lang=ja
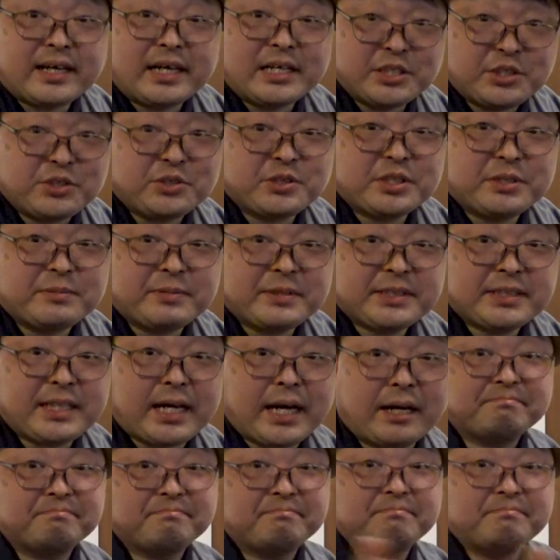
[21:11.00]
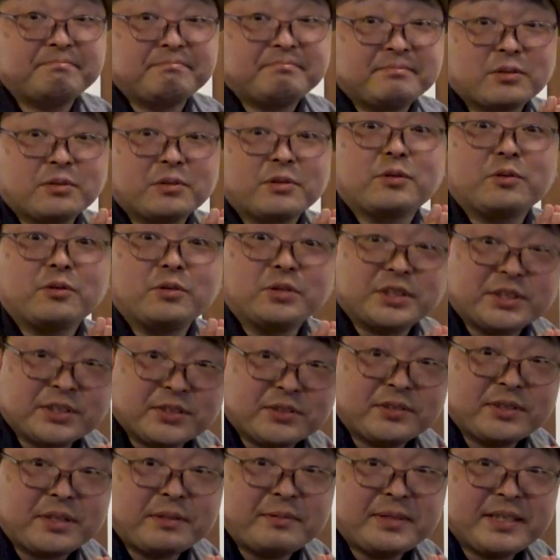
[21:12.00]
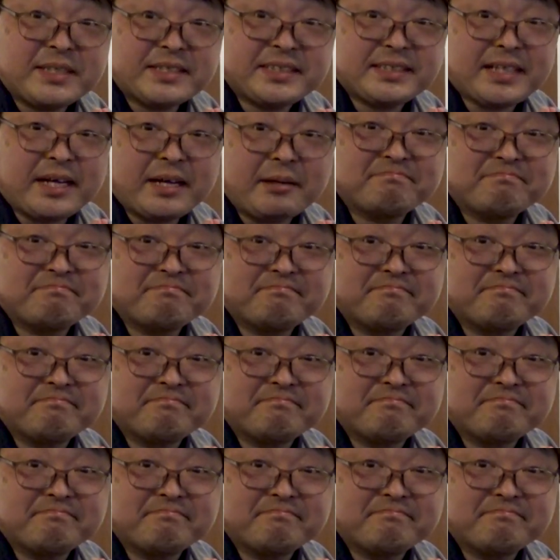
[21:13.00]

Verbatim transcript: 完食しました。ごちそうさまでした。